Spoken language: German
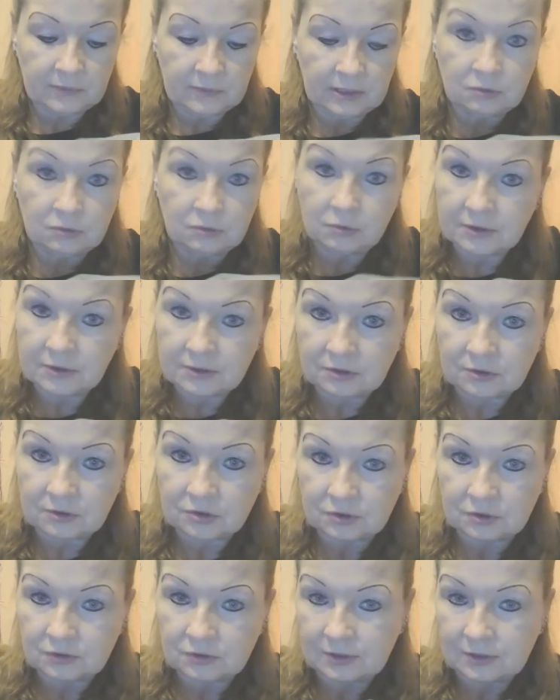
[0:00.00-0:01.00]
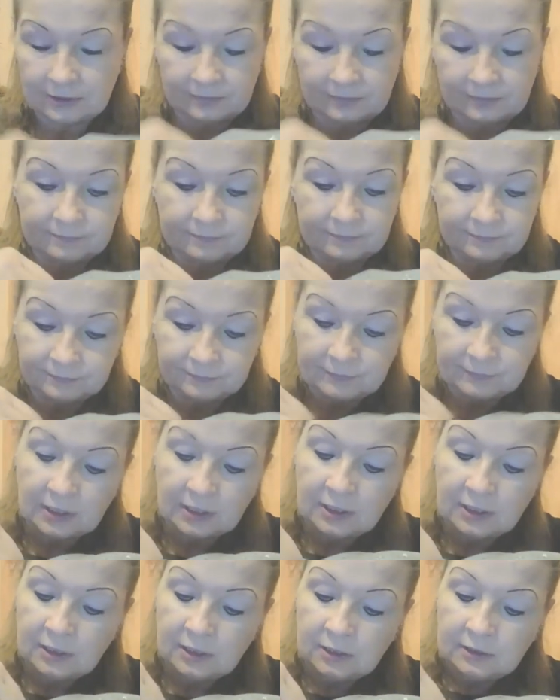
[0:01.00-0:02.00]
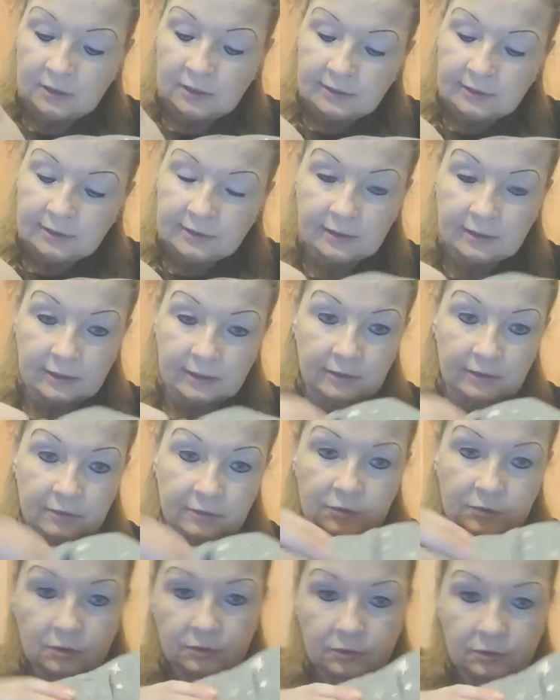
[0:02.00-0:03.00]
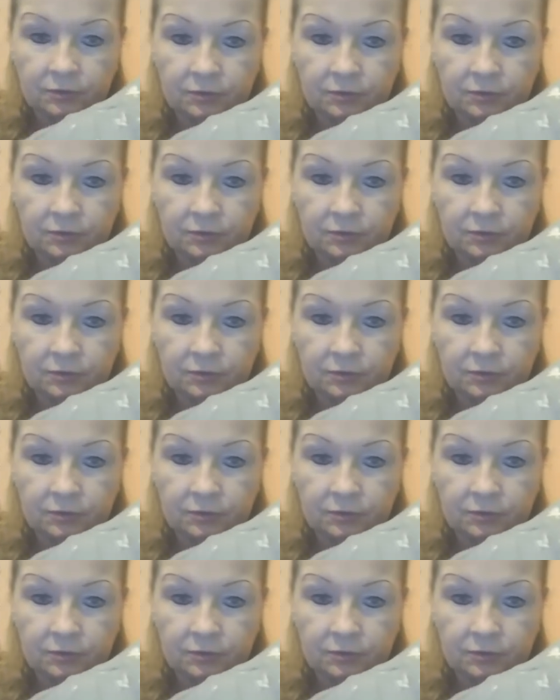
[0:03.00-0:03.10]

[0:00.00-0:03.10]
egoistisch sein. Ja, so,